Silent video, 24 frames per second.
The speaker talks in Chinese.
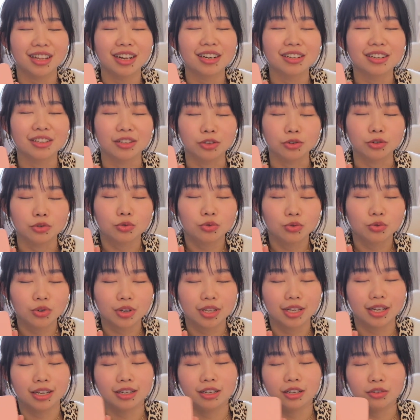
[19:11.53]
但是你就
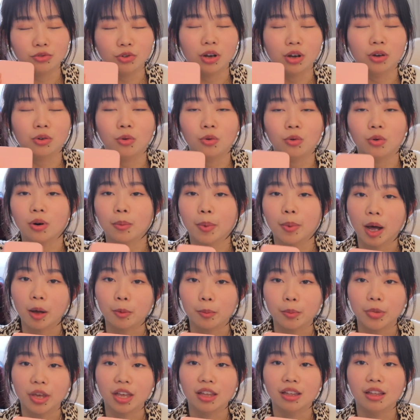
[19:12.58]
坐在这团火
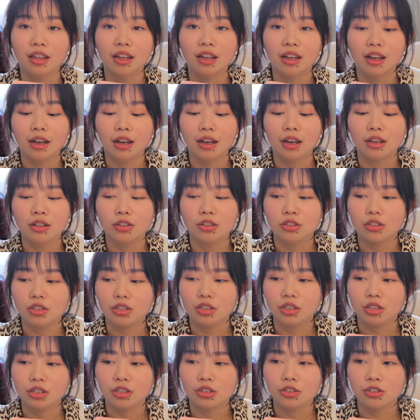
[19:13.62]
旁边，
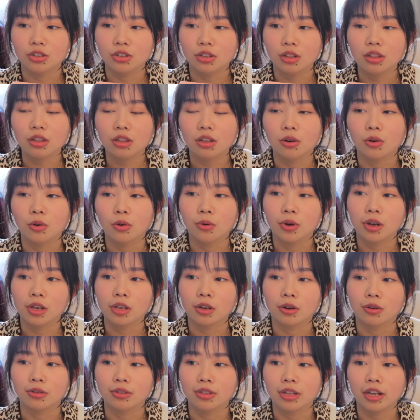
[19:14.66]
你真的
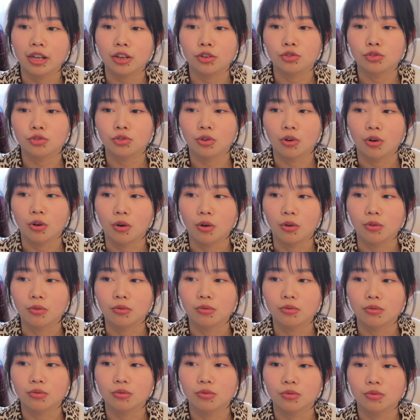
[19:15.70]
会有那
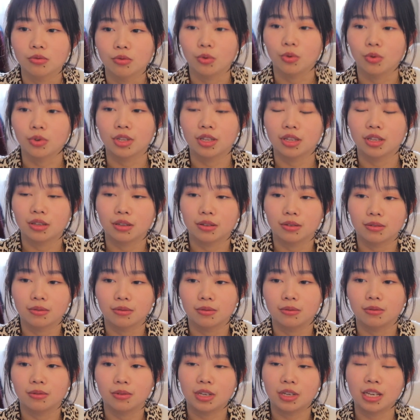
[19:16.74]
种我
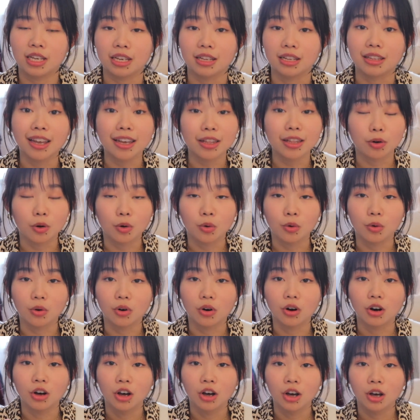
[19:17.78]
体内的
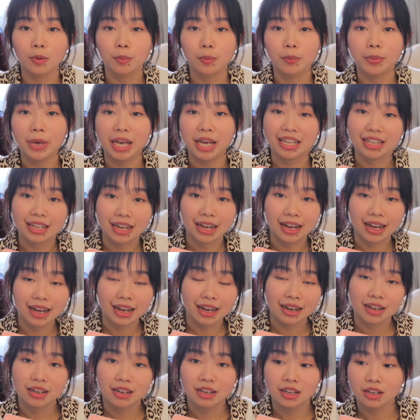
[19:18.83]
火被
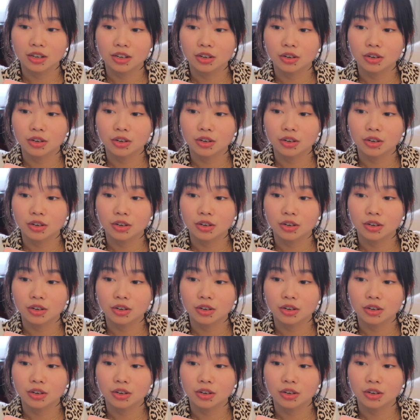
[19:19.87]
它。